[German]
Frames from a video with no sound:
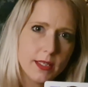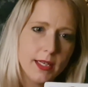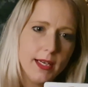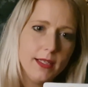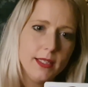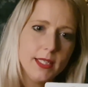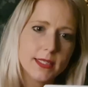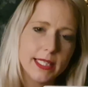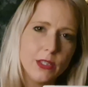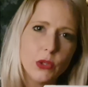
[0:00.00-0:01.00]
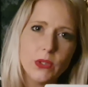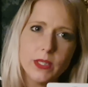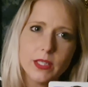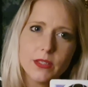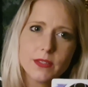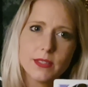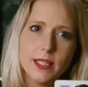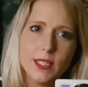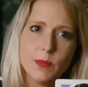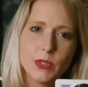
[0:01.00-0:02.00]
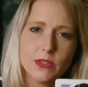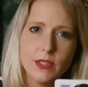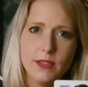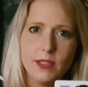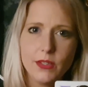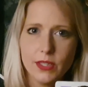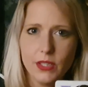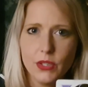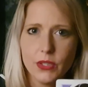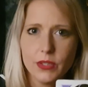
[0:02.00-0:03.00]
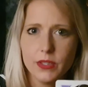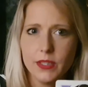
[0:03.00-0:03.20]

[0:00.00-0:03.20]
Ja, dein göttliches Selbst in dir hier